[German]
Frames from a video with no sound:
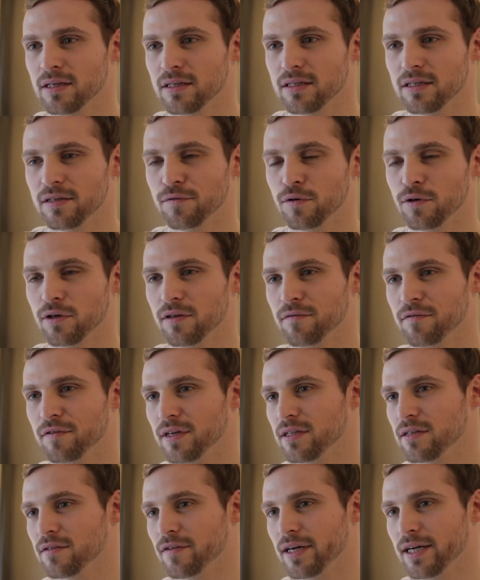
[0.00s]
sich vor den
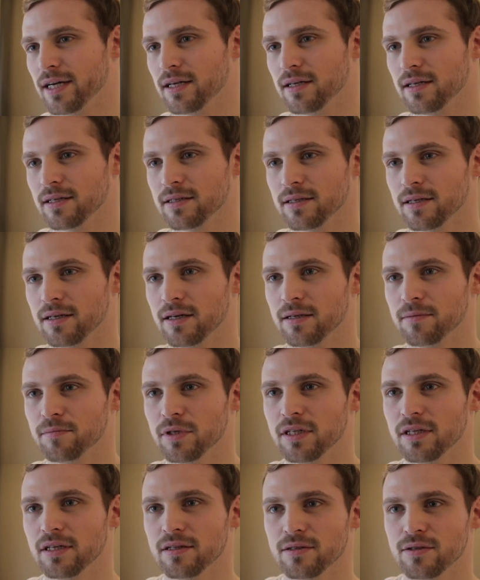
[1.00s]
Fans feiern lassen kann,
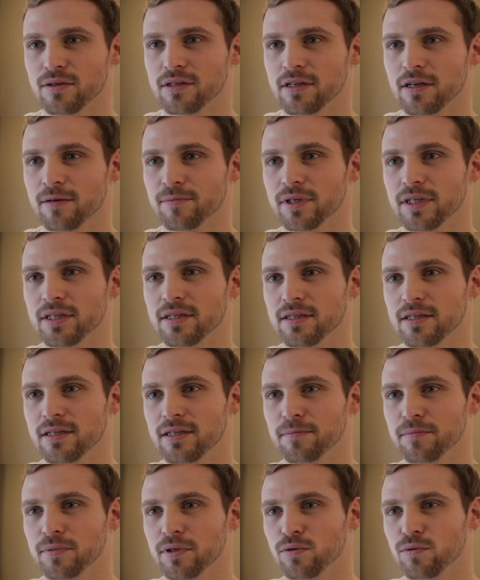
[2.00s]
mit denen zusammen den
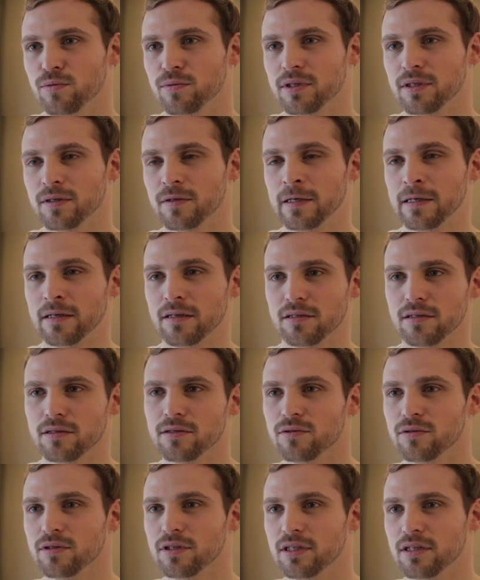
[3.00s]
Sieg bejubeln, das sind
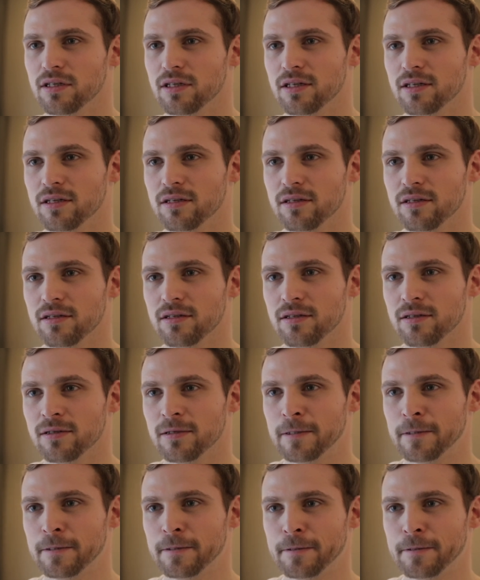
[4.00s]
so die Dinge, die